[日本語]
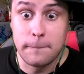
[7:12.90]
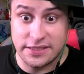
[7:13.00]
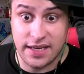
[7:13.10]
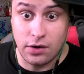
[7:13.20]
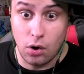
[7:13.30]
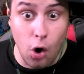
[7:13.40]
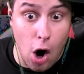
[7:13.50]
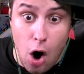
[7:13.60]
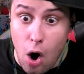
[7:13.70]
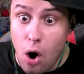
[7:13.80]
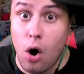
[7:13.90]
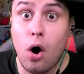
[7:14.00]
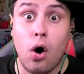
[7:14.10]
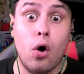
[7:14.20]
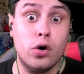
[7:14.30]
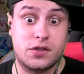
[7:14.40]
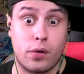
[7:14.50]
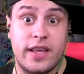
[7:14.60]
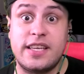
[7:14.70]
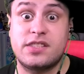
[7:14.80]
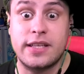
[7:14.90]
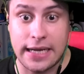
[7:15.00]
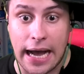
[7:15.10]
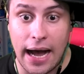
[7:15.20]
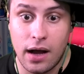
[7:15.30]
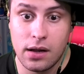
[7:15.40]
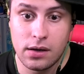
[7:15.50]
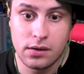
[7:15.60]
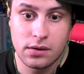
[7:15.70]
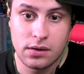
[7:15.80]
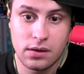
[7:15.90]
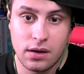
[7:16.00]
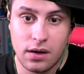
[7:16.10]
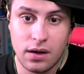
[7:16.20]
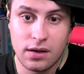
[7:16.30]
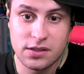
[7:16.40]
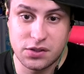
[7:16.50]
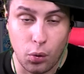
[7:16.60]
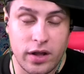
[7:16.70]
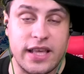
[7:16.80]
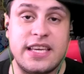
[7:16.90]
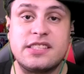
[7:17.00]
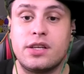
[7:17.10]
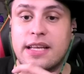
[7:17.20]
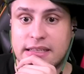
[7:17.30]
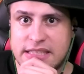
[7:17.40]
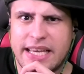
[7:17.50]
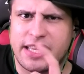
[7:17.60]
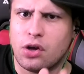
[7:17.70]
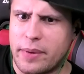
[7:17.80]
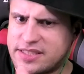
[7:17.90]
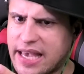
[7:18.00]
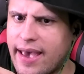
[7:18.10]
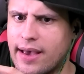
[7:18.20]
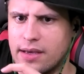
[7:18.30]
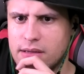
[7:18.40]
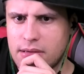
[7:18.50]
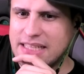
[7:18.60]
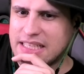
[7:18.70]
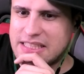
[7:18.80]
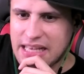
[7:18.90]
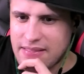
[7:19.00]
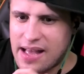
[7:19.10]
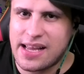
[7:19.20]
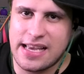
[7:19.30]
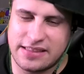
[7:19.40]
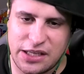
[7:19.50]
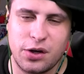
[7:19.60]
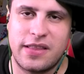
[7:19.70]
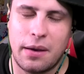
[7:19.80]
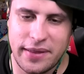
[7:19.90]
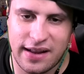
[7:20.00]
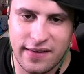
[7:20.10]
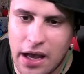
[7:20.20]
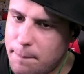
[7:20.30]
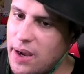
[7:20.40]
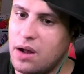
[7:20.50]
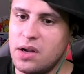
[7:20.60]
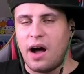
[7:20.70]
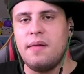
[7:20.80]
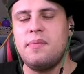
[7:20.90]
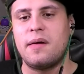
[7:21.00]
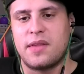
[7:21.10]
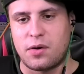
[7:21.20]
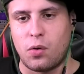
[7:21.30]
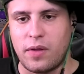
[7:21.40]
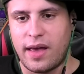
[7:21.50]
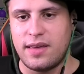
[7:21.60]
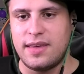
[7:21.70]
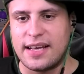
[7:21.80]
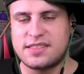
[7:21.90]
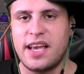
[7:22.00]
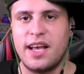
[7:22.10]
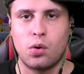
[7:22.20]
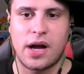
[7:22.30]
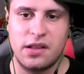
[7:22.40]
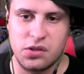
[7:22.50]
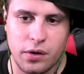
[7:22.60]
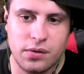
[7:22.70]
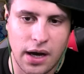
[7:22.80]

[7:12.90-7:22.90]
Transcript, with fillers: まさかのおお、それに気づいたか。それに気づいたか。さっきの目線朝日さんなんかやってくるだみたいな。やっぱ何なんだろうね、野生の感と